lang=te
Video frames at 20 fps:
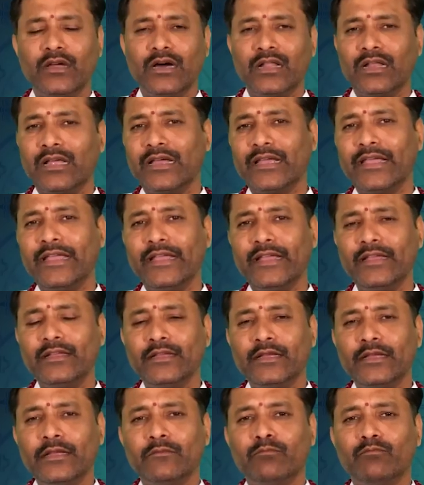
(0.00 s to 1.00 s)
అలాగే
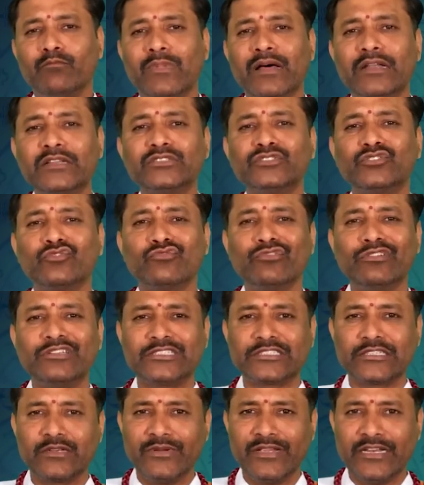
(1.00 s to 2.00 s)
మనస్సుకు
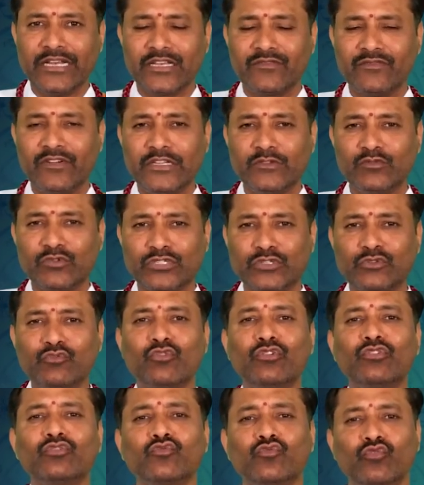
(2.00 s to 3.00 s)
ఇష్టమైనటువంటి
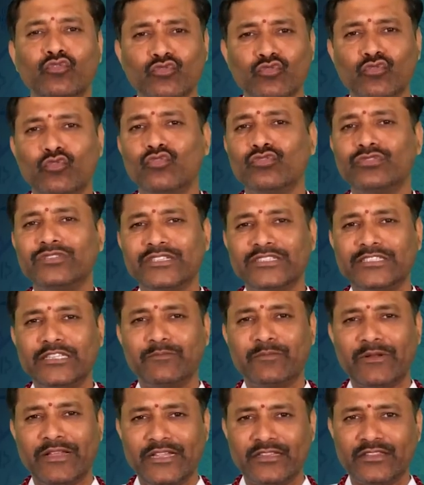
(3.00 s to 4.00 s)
వస్తువులను కొనుగోలు చేసే
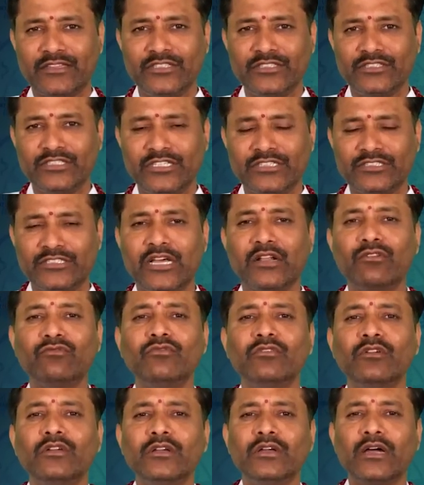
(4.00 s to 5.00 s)
ప్రయత్నం చేస్తారు
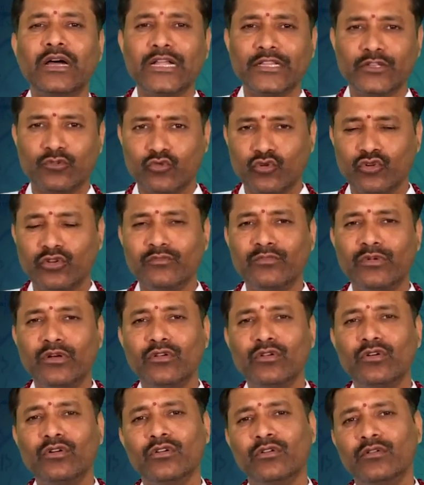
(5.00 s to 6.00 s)
అది
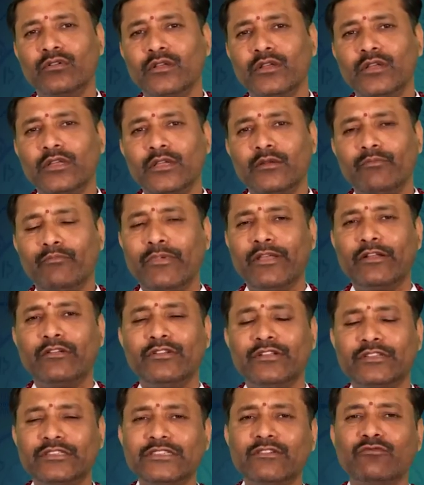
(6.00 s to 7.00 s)
కుటుంబంలో మీరు
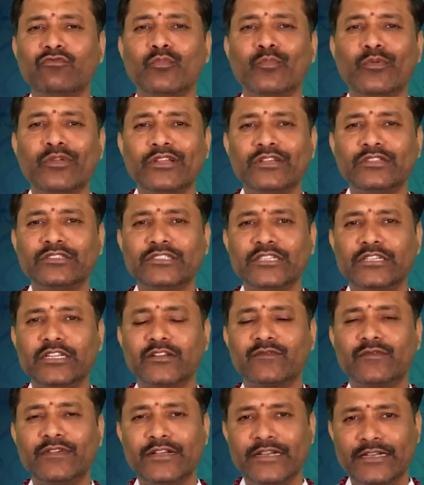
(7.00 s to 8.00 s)
నిత్యం
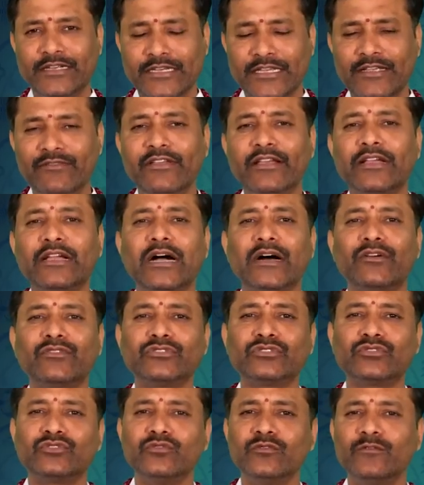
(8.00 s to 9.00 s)
ఉపయోగించేటటువంటి టీవీ
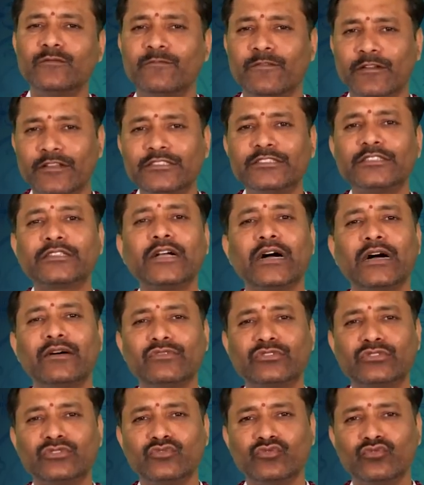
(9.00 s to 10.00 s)
కావచ్చు ఫ్రిడ్జ్
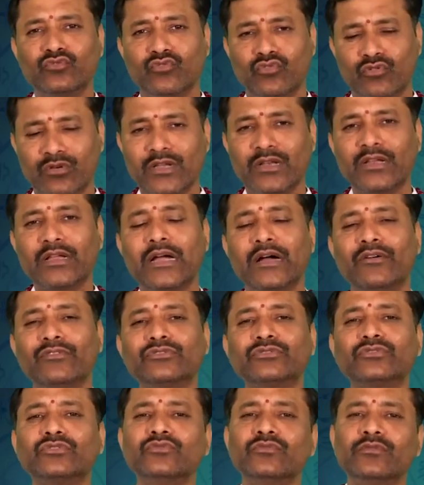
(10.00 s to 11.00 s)
కావచ్చు కుక్కర్
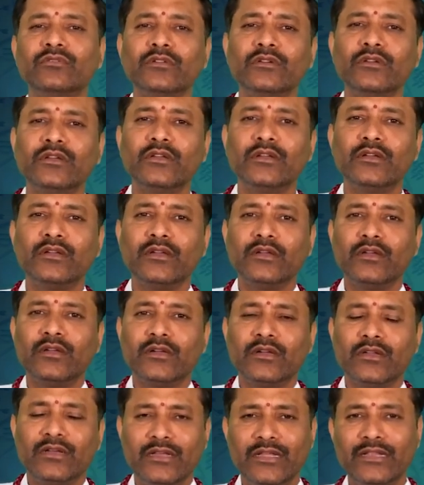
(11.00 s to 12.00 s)
కావచ్చు
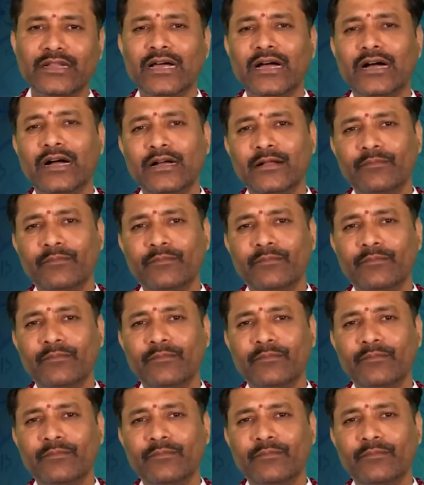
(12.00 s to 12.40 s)
లేదా